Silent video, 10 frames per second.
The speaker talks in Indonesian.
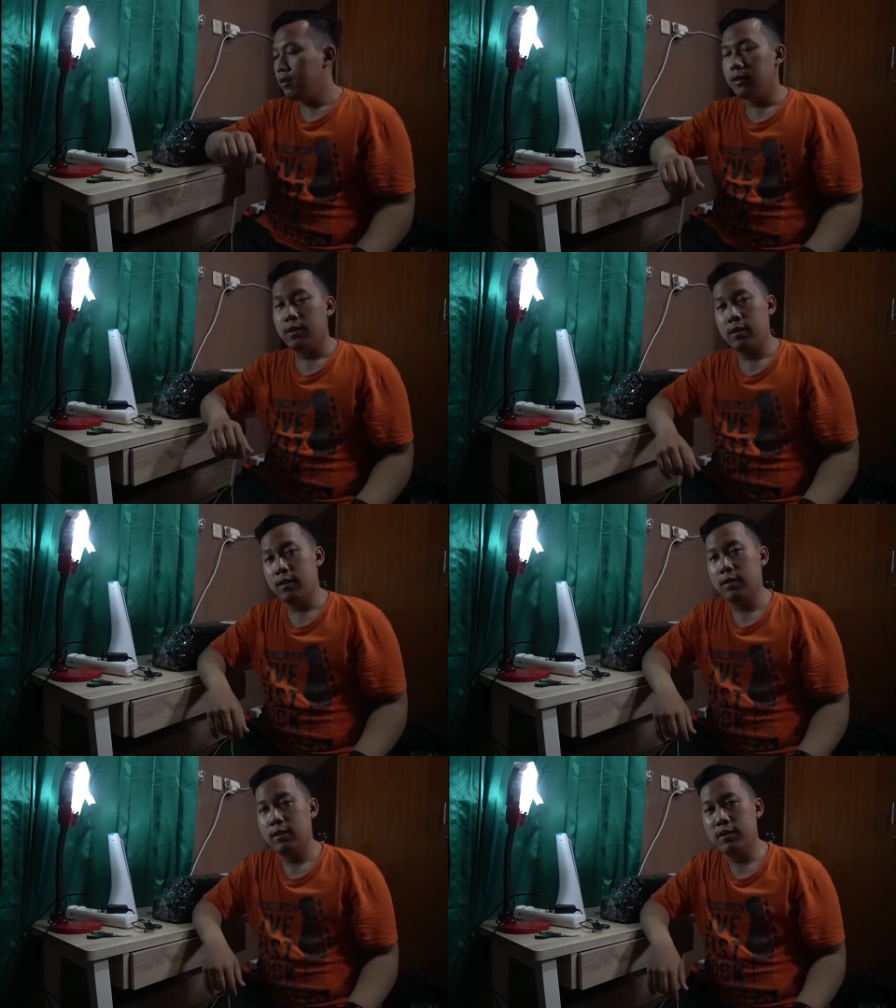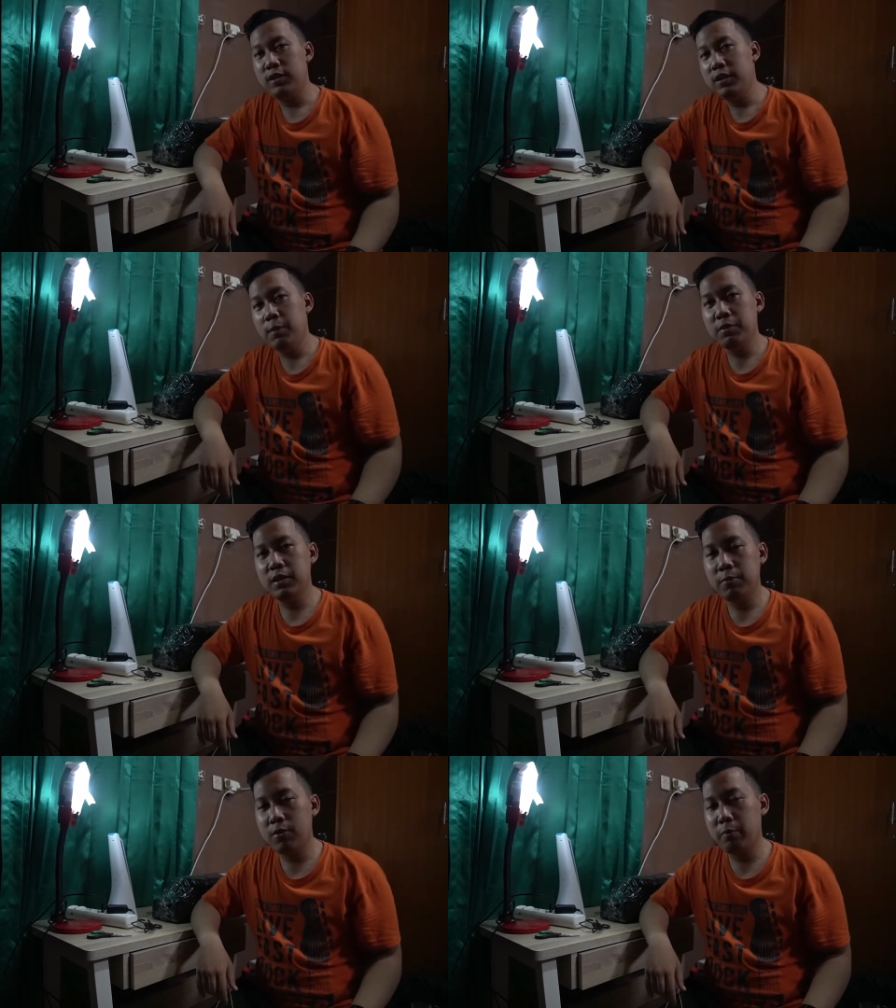Uh, isinya apa
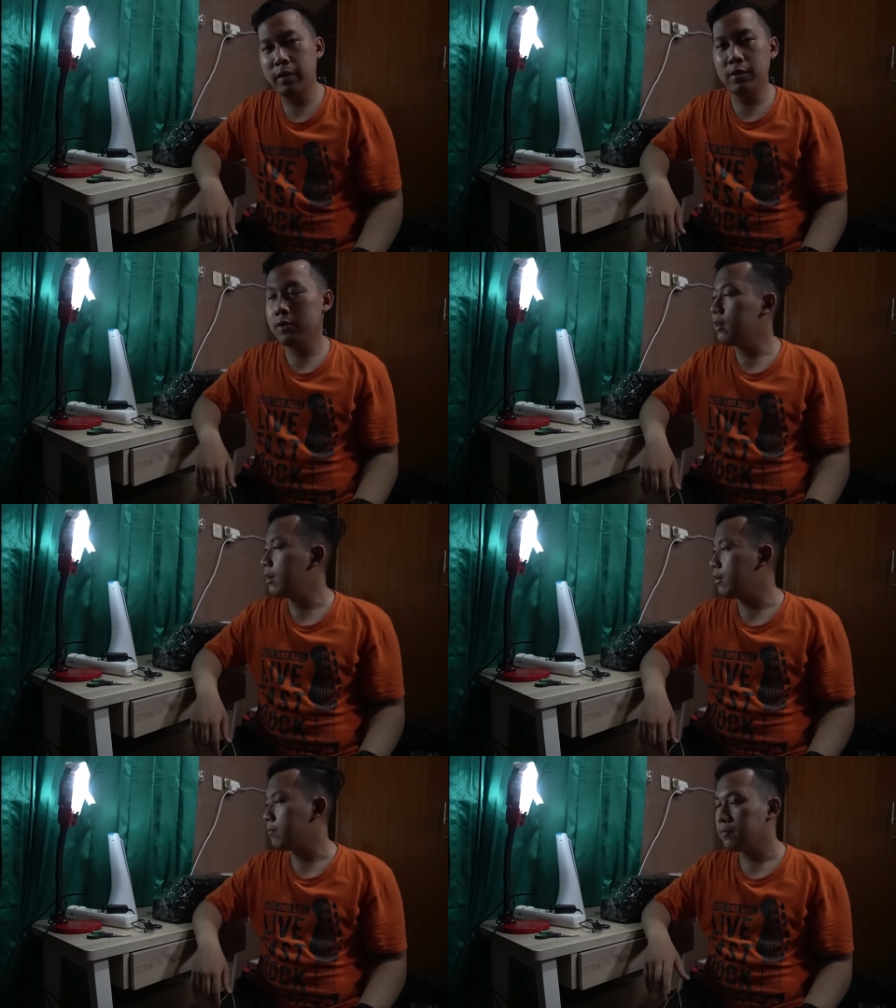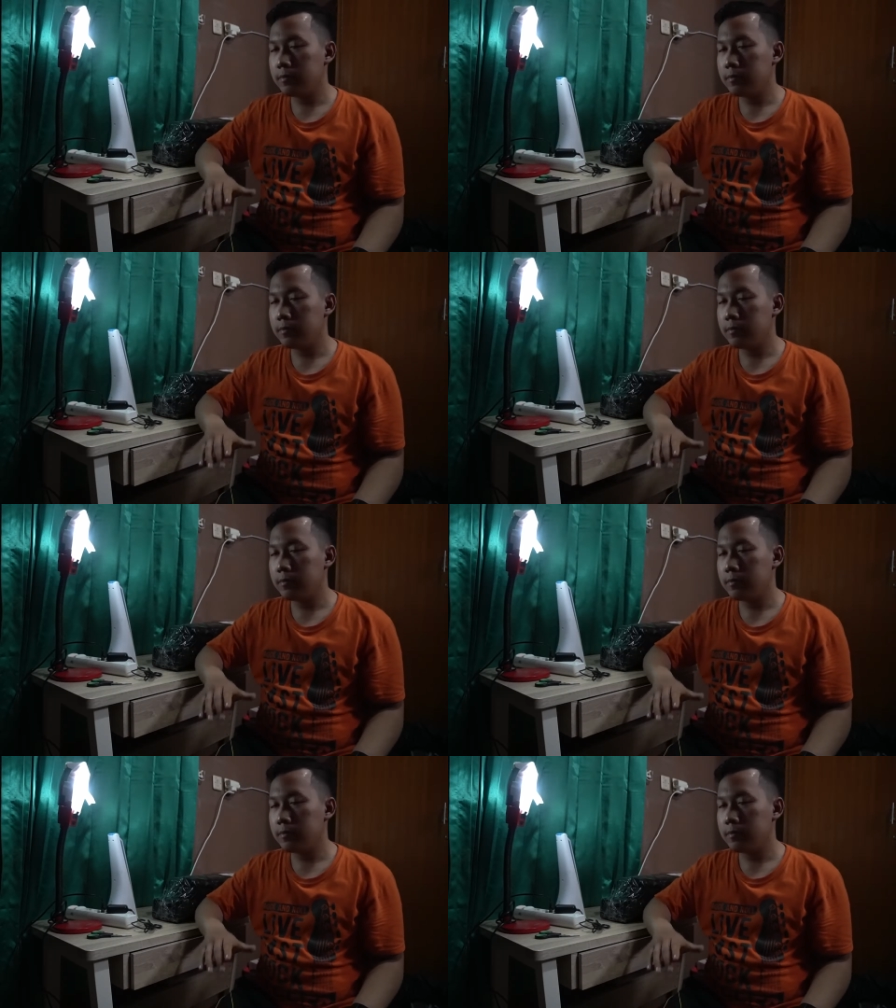sih produk Medio? Nah,